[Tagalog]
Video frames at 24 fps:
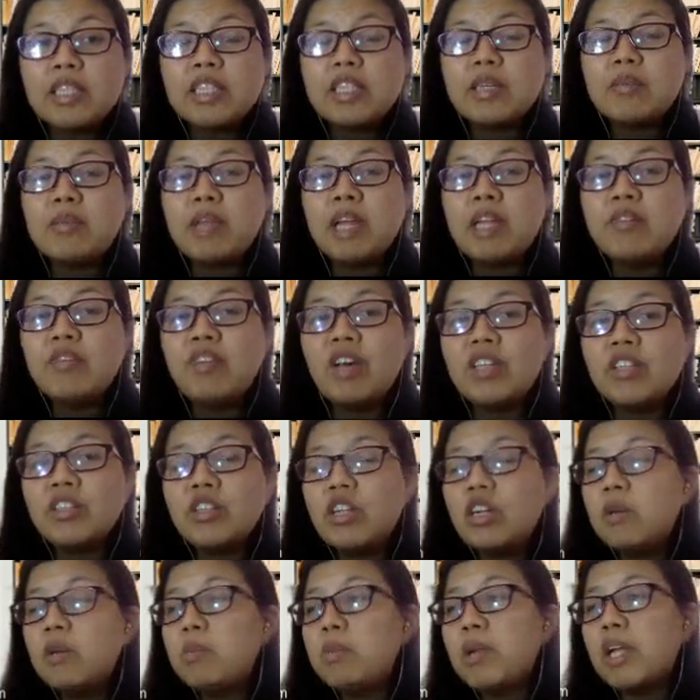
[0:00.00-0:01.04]

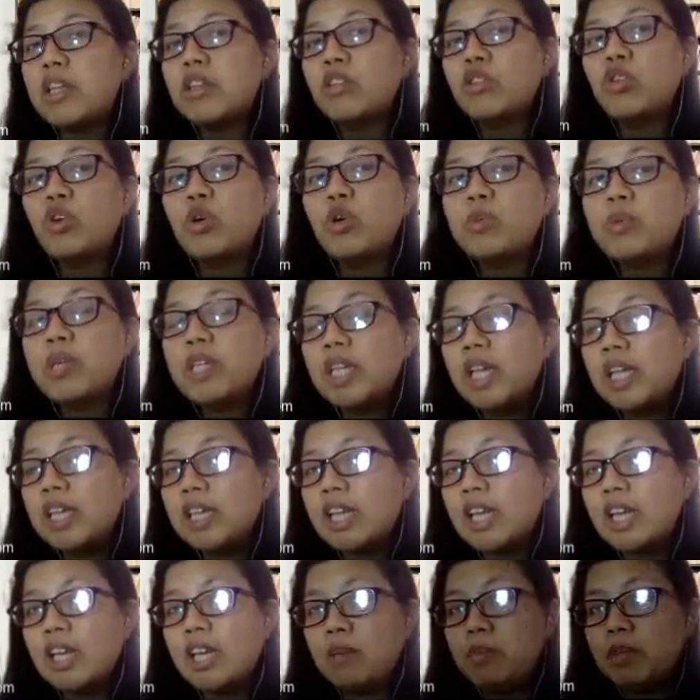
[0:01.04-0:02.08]
non-vascular plant, dominant
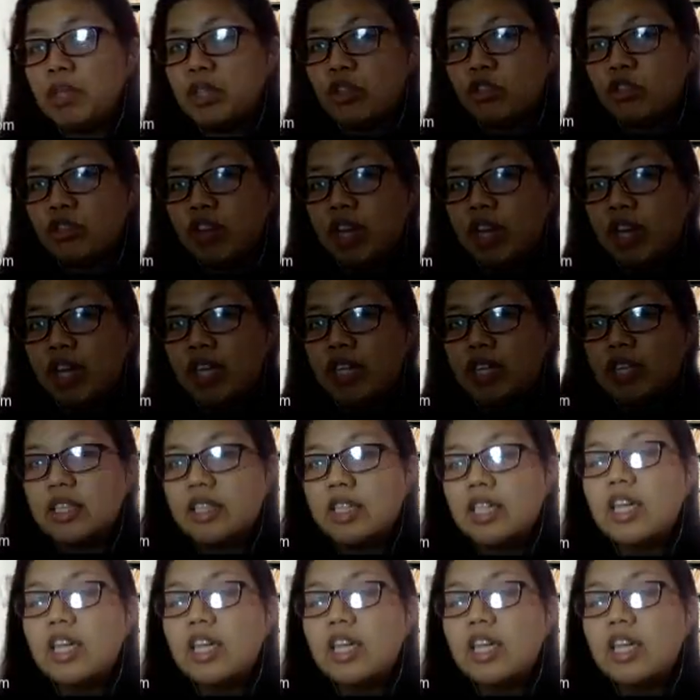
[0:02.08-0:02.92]
ang gametophyte.